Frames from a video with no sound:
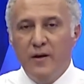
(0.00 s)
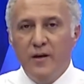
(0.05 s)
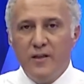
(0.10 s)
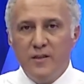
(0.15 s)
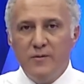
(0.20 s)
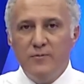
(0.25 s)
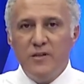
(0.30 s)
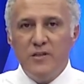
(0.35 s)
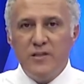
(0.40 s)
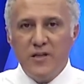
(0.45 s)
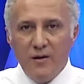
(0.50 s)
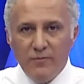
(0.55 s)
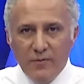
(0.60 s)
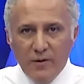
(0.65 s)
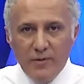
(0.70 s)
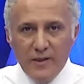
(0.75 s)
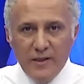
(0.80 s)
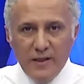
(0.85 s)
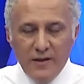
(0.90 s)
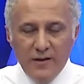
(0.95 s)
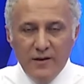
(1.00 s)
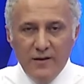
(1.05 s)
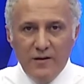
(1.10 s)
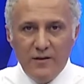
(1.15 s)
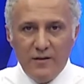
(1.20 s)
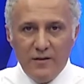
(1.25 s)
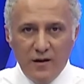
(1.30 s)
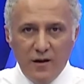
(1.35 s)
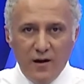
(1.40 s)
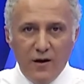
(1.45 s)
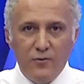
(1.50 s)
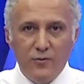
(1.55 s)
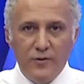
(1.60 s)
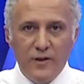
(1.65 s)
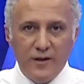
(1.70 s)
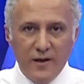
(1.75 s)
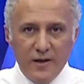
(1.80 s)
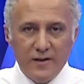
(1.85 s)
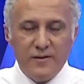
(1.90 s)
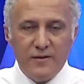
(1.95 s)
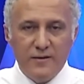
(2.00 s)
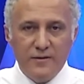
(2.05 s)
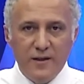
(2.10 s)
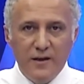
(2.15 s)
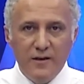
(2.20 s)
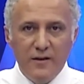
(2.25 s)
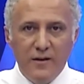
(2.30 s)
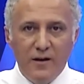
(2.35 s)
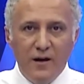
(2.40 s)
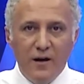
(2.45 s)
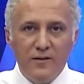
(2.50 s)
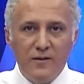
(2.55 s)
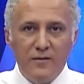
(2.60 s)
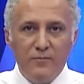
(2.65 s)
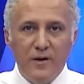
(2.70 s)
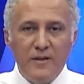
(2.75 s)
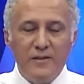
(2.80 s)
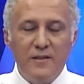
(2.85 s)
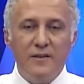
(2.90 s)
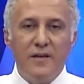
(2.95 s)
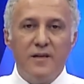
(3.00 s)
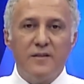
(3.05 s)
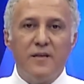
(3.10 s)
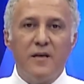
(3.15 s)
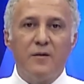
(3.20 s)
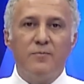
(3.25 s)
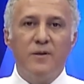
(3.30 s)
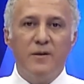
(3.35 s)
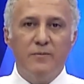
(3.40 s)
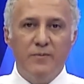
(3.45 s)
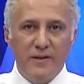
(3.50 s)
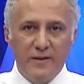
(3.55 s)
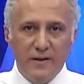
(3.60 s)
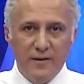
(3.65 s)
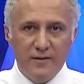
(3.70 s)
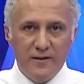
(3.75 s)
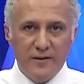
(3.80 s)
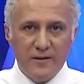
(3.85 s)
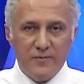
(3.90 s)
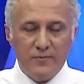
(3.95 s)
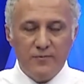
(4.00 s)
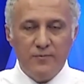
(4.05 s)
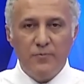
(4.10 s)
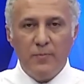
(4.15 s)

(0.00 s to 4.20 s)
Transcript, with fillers: Şimdi cayma bedeli kanunun aslında alınması yasak bir bedeldir.